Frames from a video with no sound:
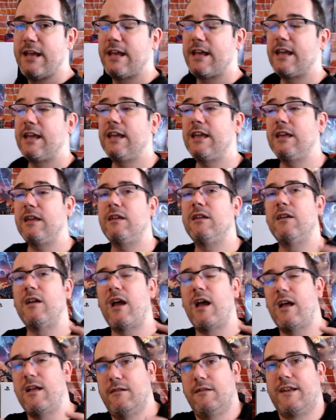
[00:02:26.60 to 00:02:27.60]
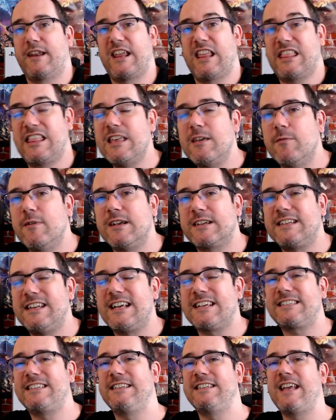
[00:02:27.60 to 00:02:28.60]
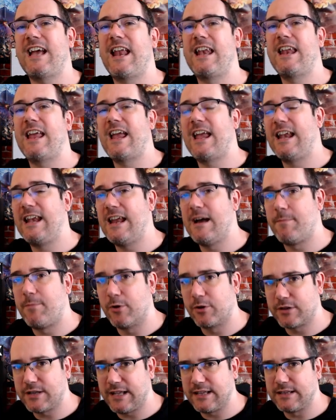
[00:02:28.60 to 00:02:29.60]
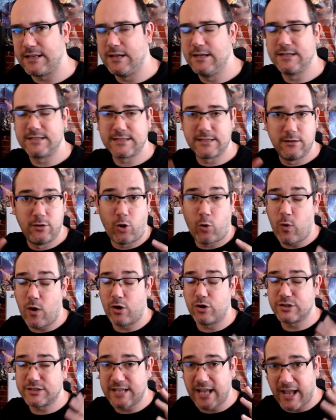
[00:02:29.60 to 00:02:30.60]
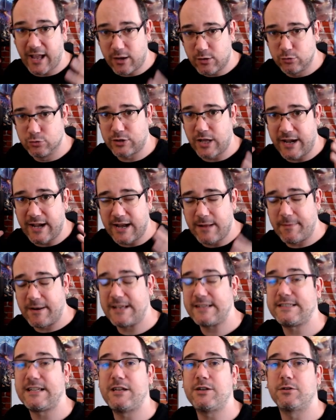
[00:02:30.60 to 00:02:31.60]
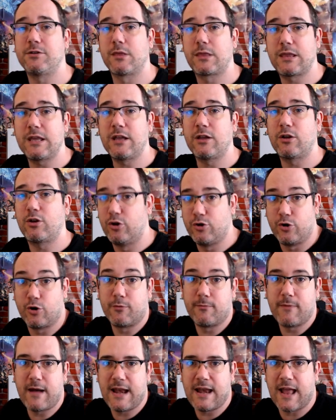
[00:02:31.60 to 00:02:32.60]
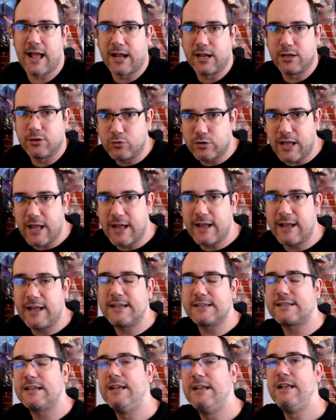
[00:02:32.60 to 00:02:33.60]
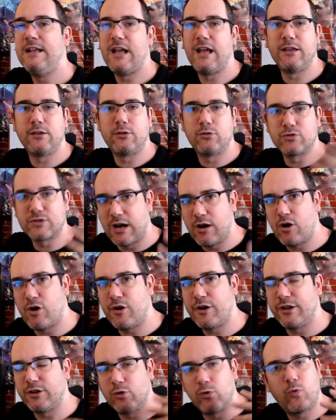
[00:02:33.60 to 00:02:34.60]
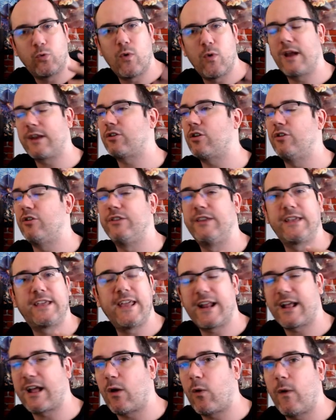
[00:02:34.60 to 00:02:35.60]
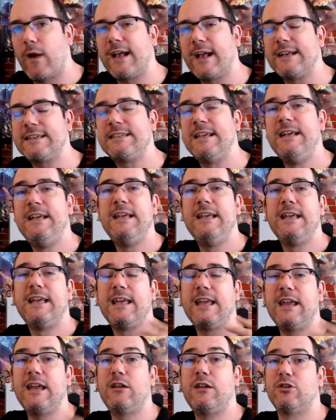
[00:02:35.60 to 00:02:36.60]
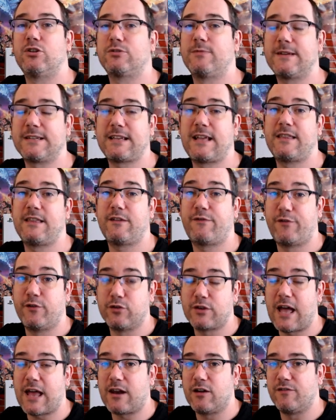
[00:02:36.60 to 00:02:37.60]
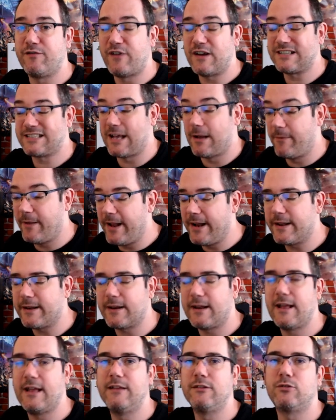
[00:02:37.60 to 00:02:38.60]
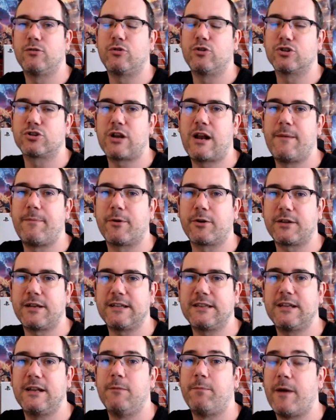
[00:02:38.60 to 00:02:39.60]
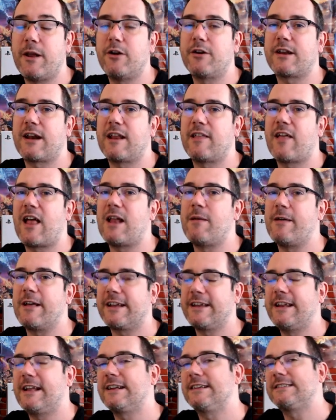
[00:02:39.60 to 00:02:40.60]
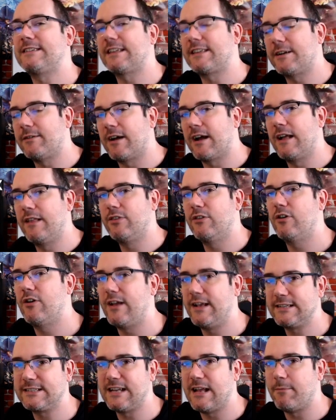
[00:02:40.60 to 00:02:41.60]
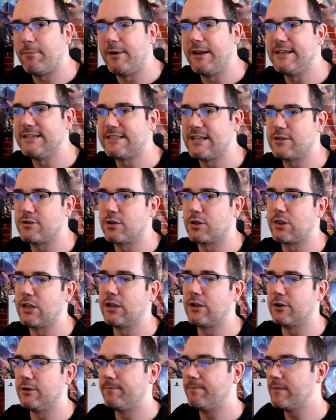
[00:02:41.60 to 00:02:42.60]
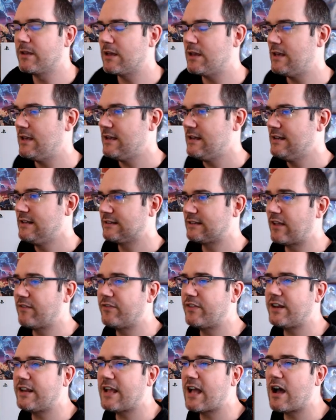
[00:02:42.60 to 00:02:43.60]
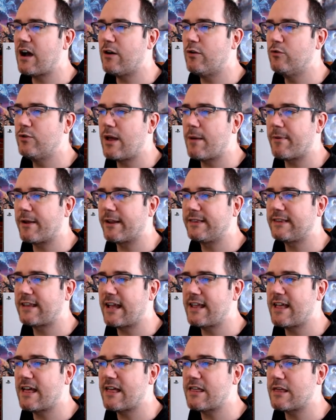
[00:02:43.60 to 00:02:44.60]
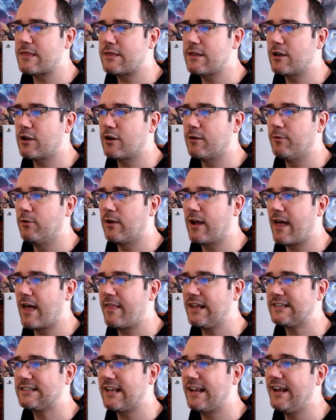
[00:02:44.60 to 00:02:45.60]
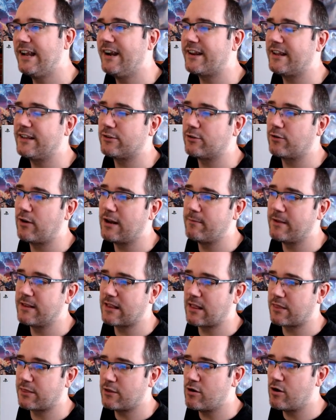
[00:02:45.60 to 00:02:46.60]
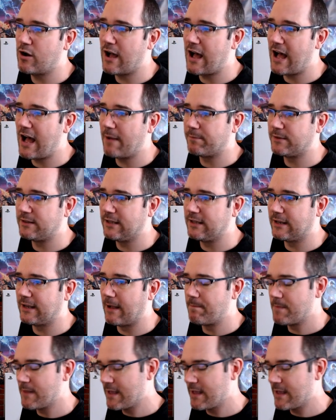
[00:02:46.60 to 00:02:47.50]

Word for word: y recibes la señal en la portátil. Los juegos se ejecutan en la PlayStation 5 normal, la que tú tengas, en tu salón, en tu cuarto, donde quiera que juegues, y los vas a disfrutar, los vas a ver en tu consola portátil, pero en realidad la máquina que está trabajando es la PlayStation 5. Tendría una pantalla de 5 pulgadas y retroalimentación áptica.